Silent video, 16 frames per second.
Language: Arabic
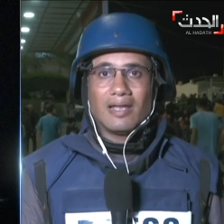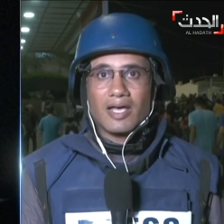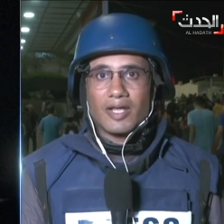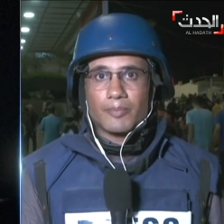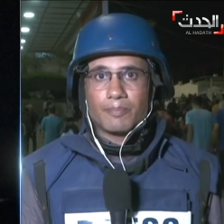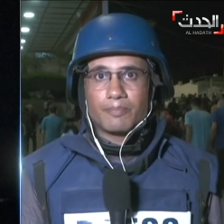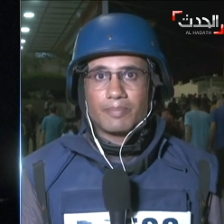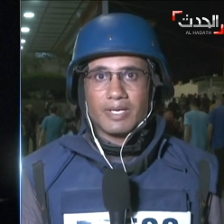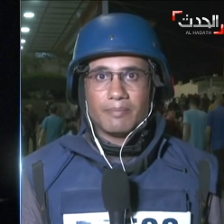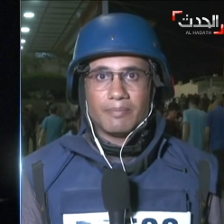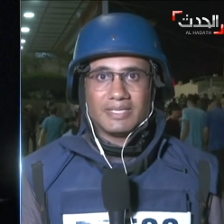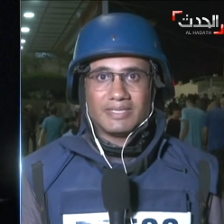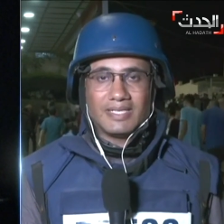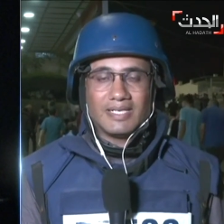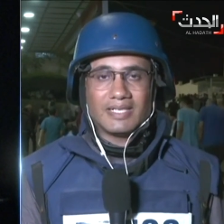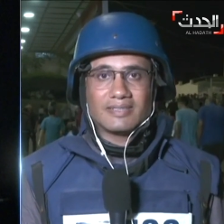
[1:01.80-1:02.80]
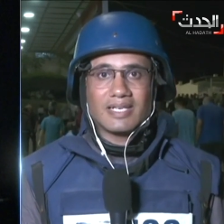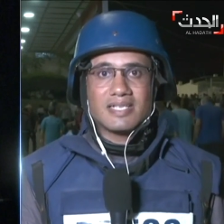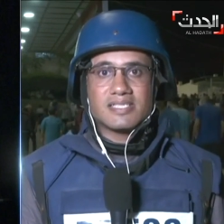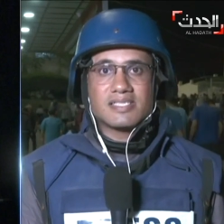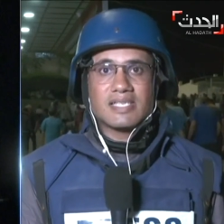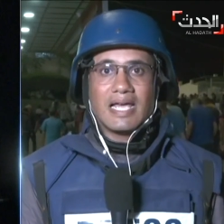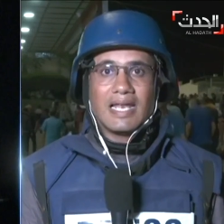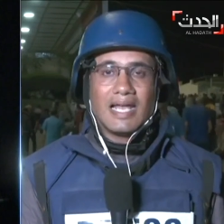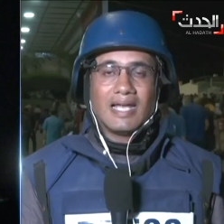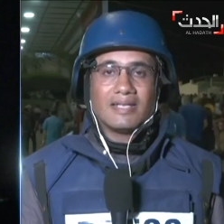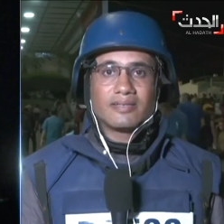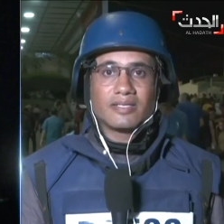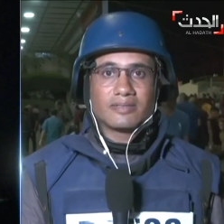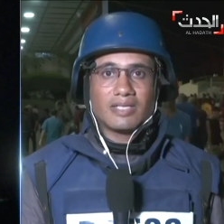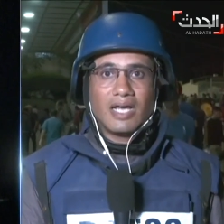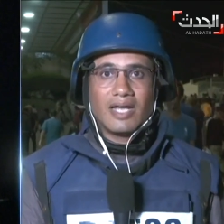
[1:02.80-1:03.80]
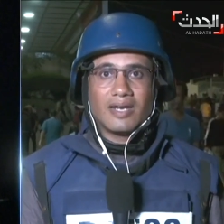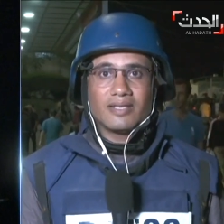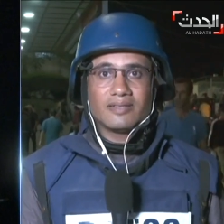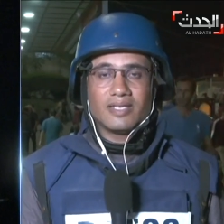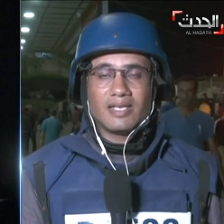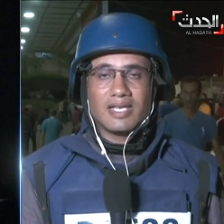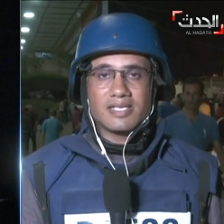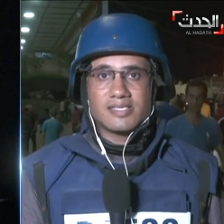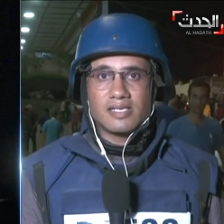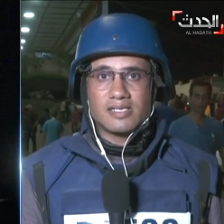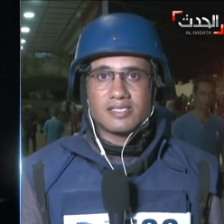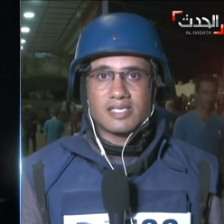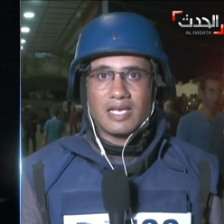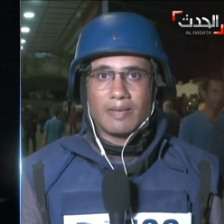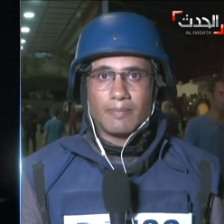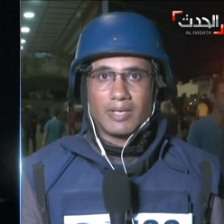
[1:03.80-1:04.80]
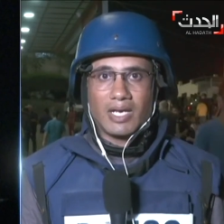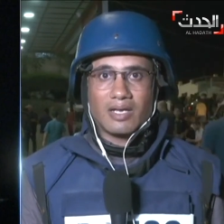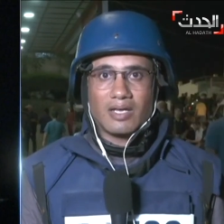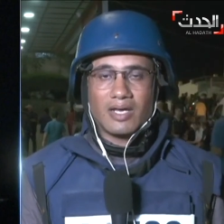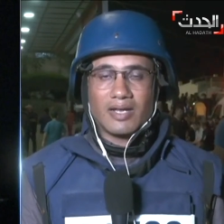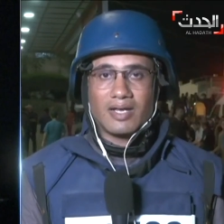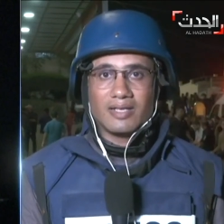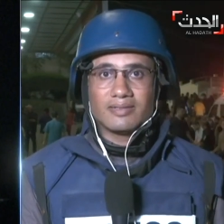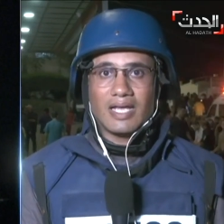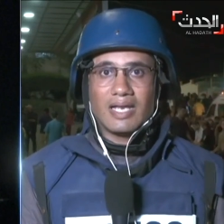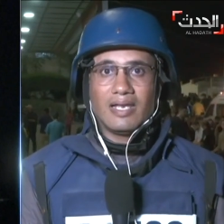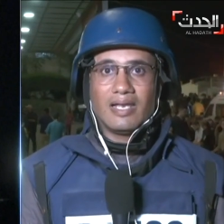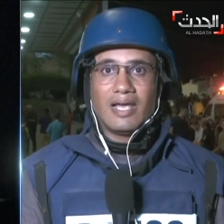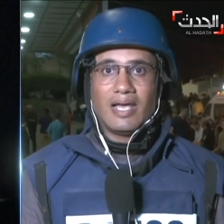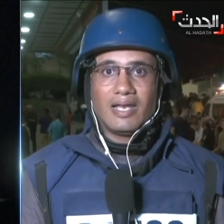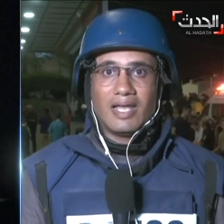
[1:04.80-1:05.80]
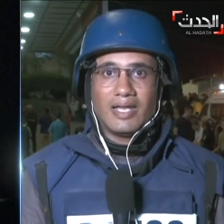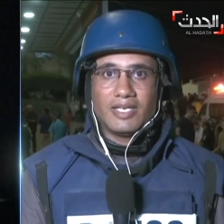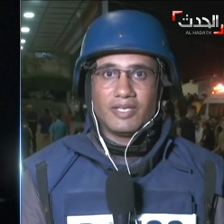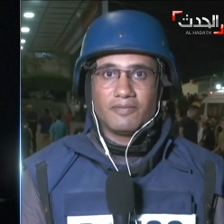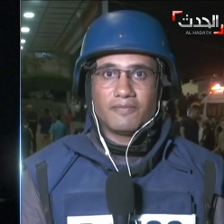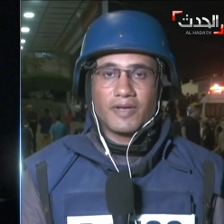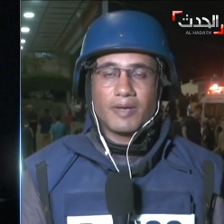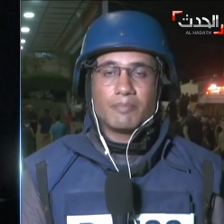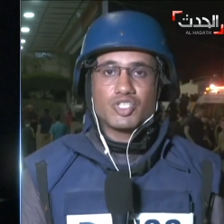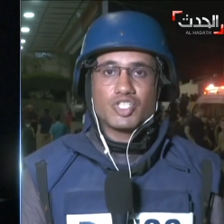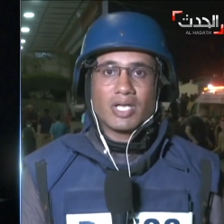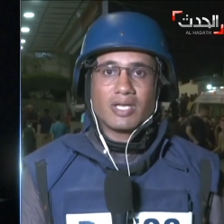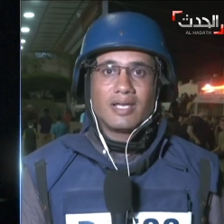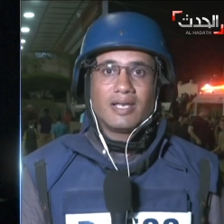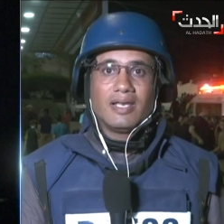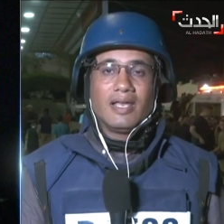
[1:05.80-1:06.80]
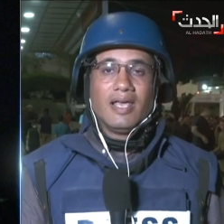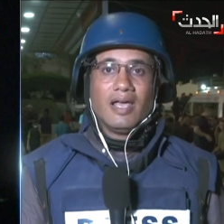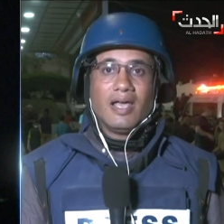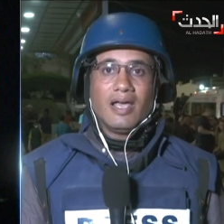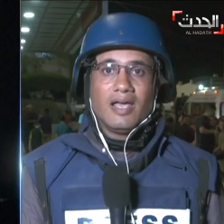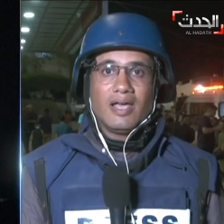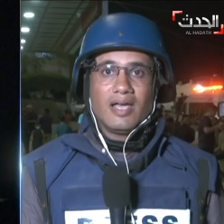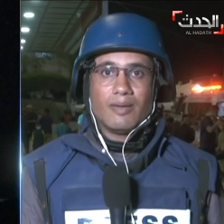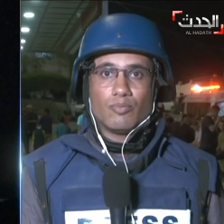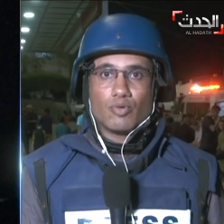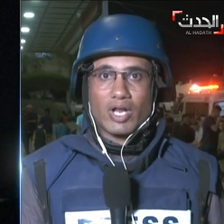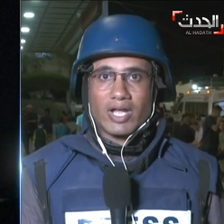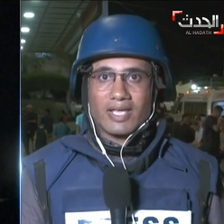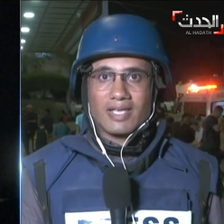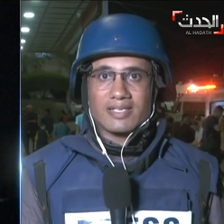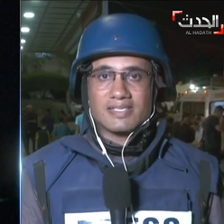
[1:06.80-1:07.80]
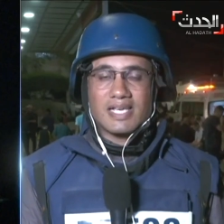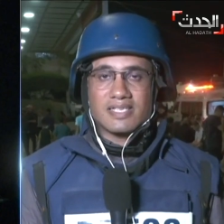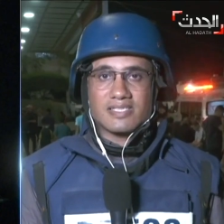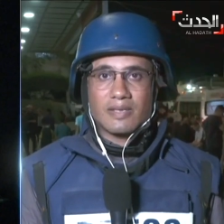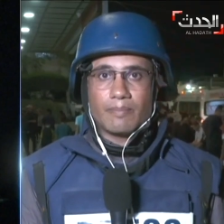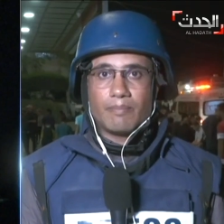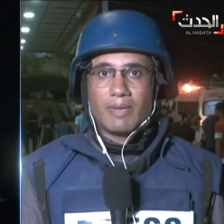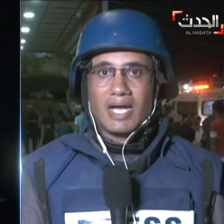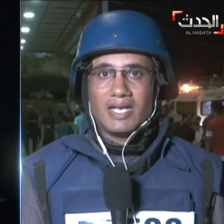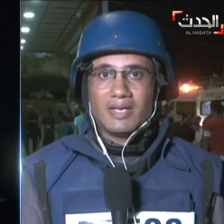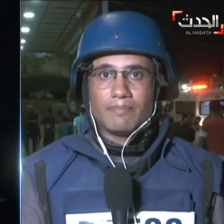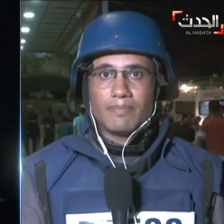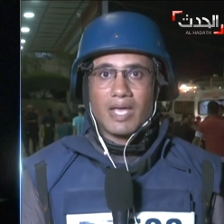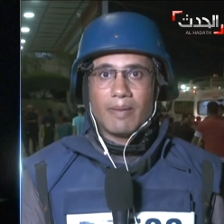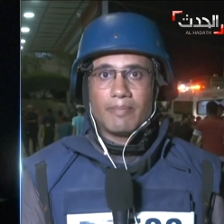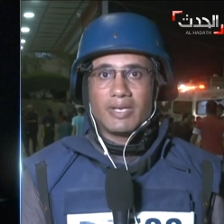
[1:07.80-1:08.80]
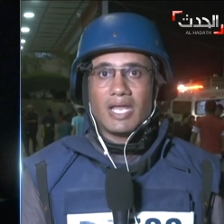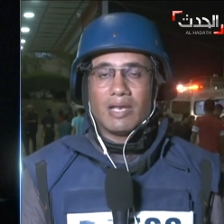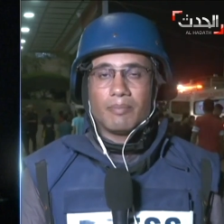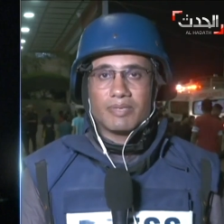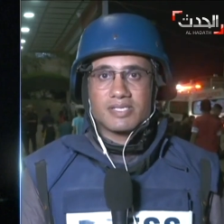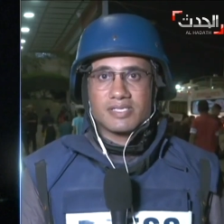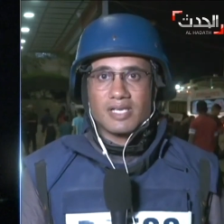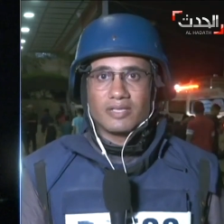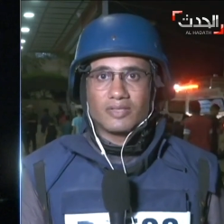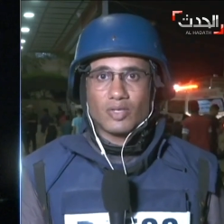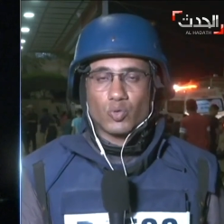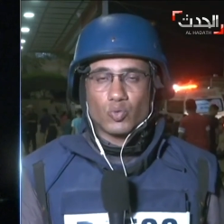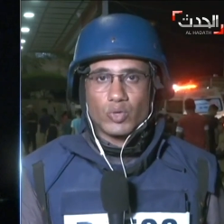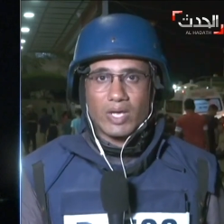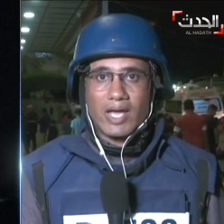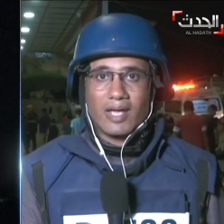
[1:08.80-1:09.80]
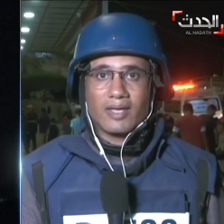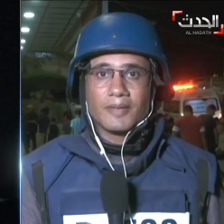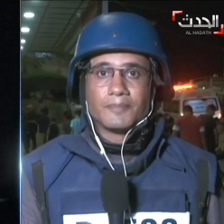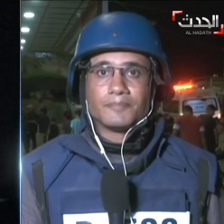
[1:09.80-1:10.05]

غرب مدينة غزة الآن تتعرض إلى سلسلة من الغارات العنيفة بشكل مركز حسب ما علمنا من المصادر هناك